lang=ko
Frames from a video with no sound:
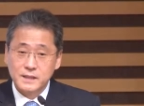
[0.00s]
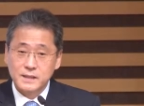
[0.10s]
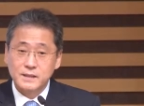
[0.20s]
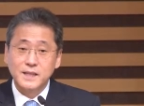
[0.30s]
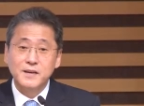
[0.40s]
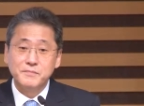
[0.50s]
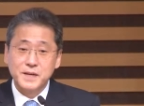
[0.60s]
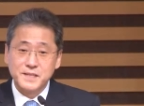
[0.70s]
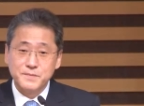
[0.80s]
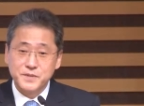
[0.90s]
그 다음
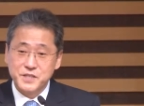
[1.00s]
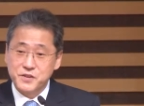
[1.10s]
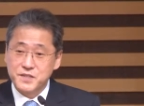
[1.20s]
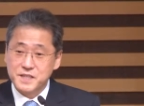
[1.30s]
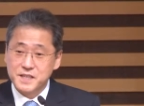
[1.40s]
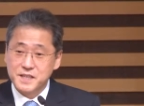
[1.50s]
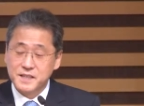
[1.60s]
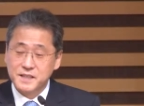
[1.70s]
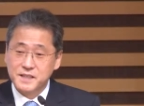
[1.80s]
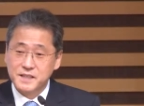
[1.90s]
말씀이 역사,
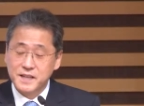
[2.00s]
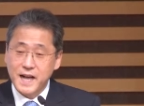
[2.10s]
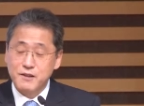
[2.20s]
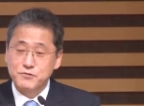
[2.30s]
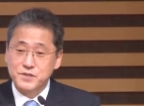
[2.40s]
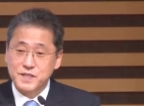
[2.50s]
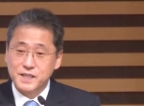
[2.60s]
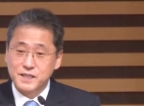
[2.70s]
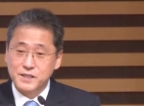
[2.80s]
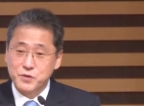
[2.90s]

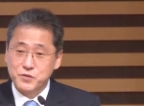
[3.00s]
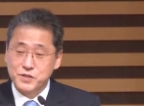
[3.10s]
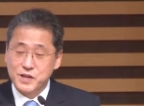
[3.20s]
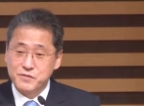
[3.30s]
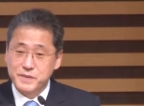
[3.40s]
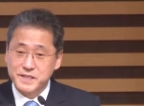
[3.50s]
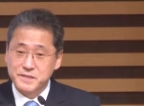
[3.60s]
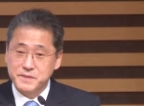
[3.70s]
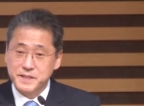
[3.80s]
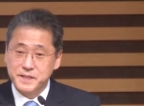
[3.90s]
한국사 교수다운
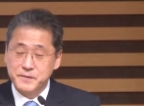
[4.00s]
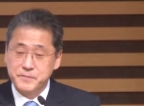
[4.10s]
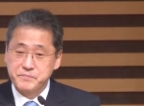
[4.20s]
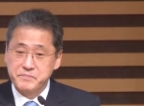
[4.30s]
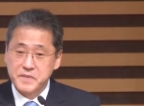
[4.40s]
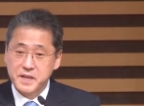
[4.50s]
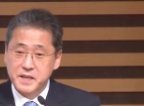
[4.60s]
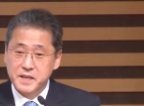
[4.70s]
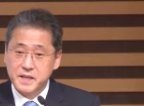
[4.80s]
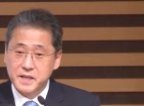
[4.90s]
말씀인데요.
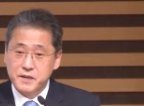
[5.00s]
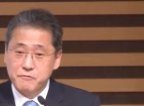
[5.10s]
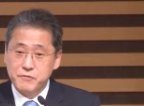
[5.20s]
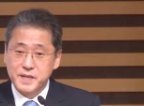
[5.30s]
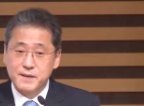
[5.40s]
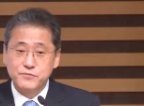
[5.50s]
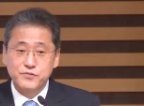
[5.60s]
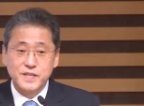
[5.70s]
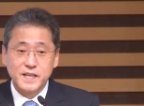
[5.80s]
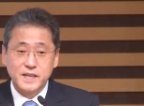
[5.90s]
뭐냐면
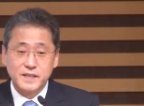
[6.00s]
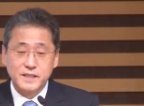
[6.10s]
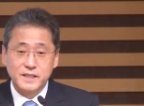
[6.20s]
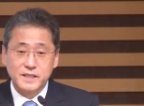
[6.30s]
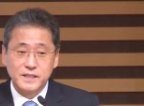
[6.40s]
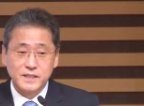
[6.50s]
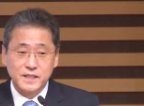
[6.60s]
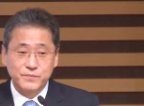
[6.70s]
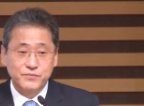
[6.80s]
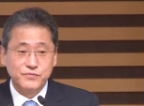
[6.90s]
우리나라는
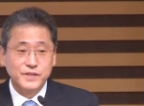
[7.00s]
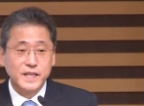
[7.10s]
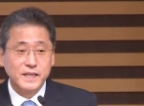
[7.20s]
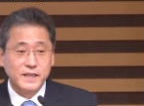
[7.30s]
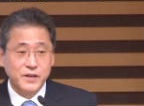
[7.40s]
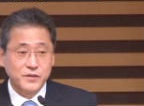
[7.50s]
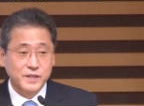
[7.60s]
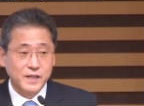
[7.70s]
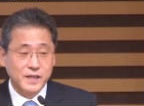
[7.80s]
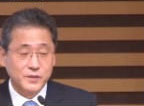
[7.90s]

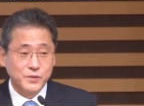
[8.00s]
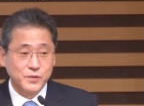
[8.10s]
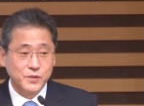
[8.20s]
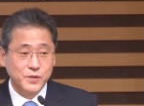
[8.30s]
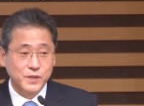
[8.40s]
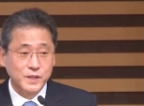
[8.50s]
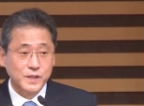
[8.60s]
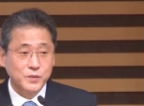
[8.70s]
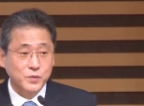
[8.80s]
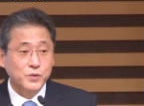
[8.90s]
분단되었다가도
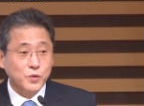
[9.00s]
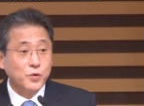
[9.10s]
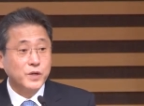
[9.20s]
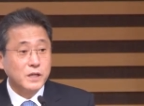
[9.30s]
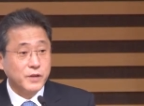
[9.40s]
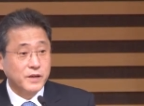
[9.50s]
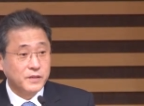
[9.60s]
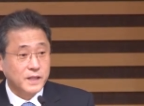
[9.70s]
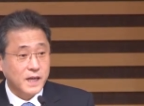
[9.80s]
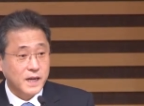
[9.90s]
또
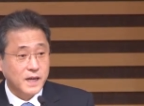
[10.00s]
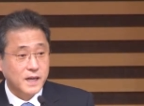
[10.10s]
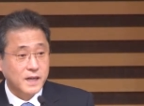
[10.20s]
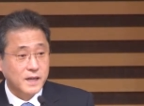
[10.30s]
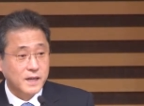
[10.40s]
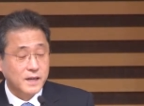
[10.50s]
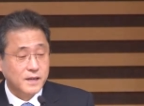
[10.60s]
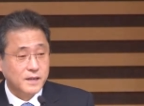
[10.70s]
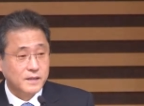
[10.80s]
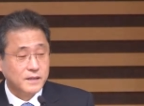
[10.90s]
통일되었다.
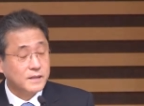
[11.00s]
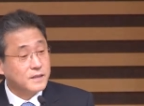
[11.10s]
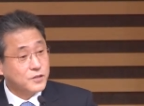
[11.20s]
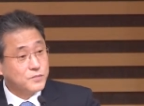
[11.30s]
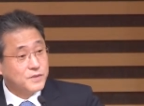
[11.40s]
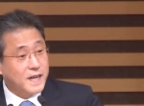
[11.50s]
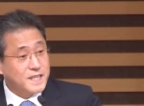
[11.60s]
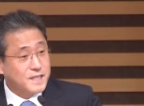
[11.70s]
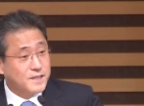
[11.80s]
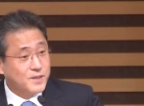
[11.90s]
여러분
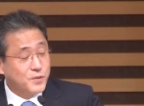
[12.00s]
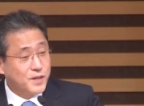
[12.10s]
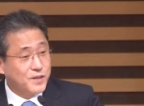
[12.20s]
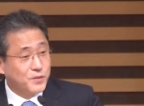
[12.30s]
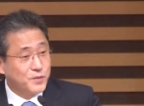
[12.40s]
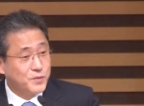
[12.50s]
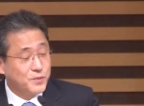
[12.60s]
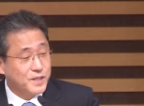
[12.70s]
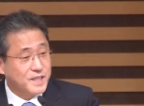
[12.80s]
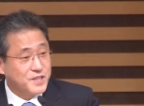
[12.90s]
아시는 통일이 어떤
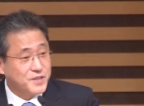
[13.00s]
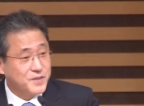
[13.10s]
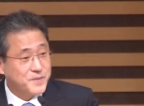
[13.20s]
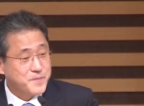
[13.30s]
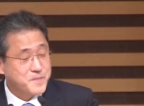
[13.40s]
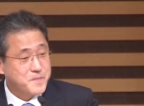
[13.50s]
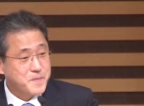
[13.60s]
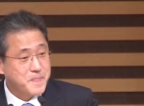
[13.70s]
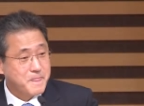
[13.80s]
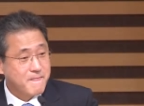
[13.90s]
통일이죠?
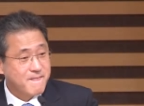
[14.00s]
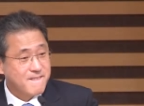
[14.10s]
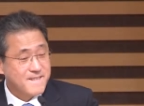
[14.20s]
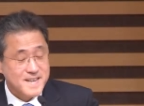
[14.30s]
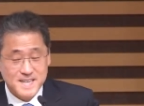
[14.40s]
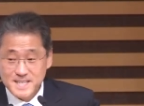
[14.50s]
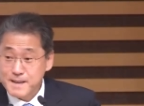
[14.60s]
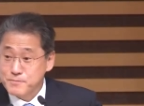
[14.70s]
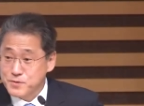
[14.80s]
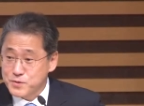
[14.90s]

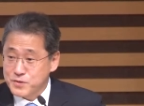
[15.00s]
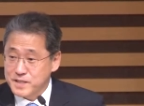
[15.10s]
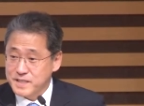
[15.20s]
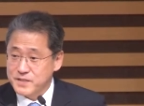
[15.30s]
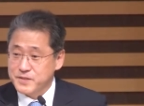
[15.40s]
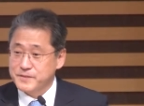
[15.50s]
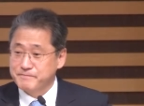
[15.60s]
삼국 통일이죠.